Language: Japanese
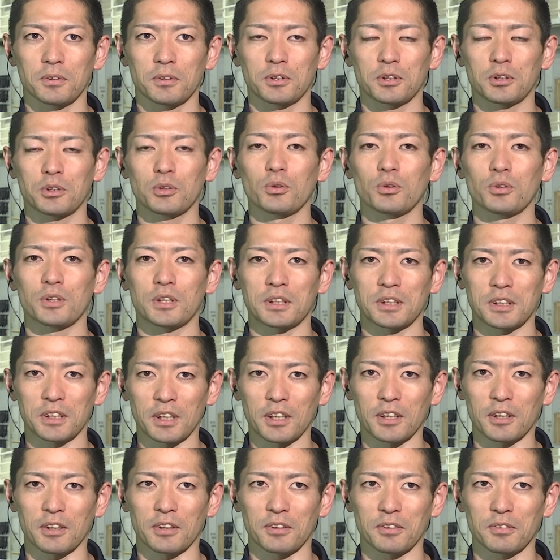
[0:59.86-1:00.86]
そうです
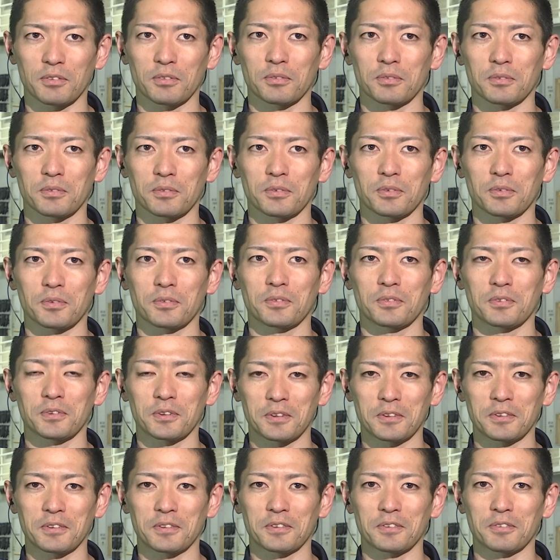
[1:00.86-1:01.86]
ね
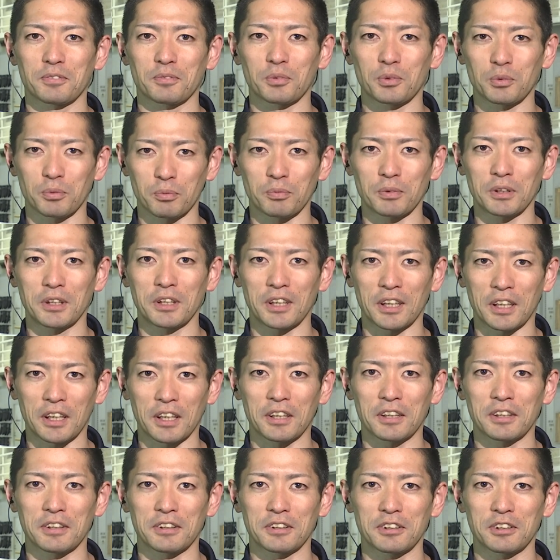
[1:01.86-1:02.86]
もうみんな
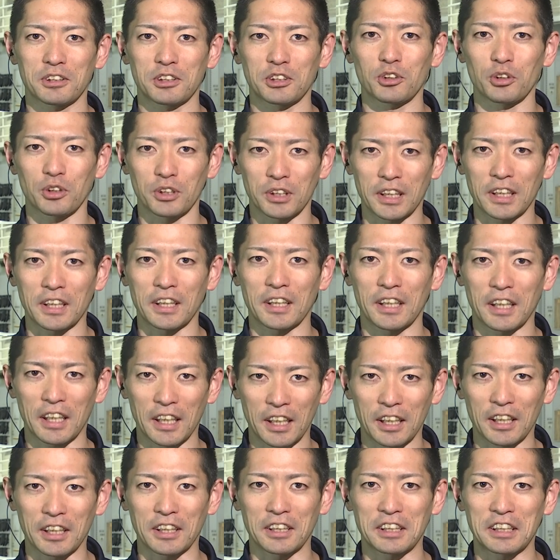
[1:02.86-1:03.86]
強いんで、
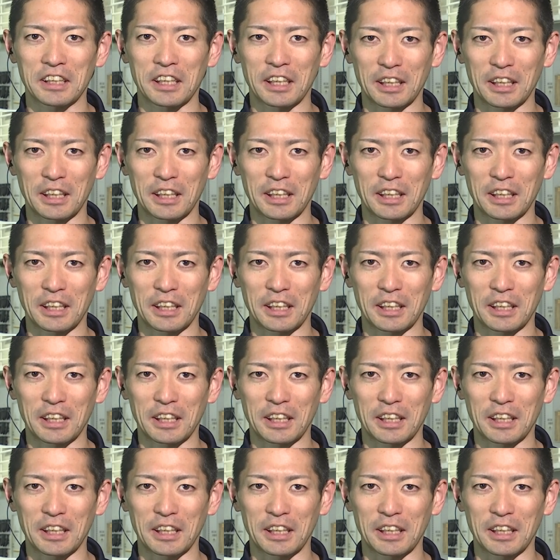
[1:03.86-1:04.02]
はい、気